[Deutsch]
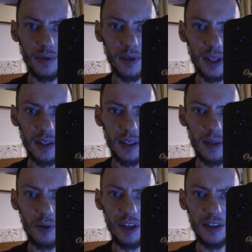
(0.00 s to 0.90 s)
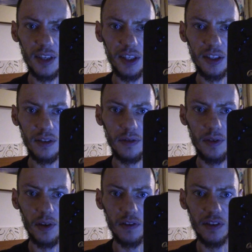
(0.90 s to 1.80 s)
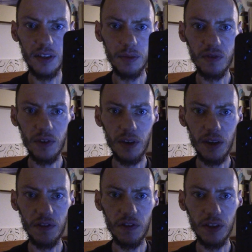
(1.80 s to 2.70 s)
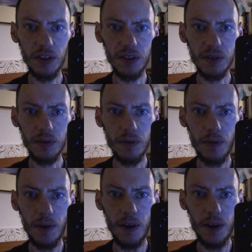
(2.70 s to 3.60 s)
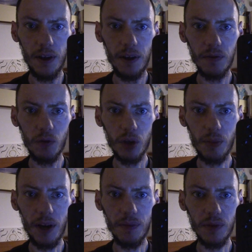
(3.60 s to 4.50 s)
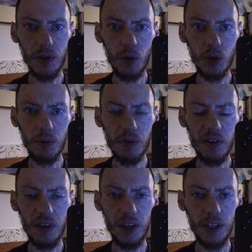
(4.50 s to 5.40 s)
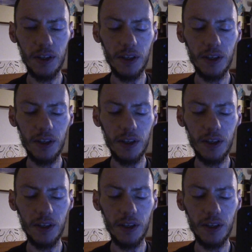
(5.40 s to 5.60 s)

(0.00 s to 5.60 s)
Das ist die Präsentation auf diesen, von diesem wunderbaren Eau de Parfum.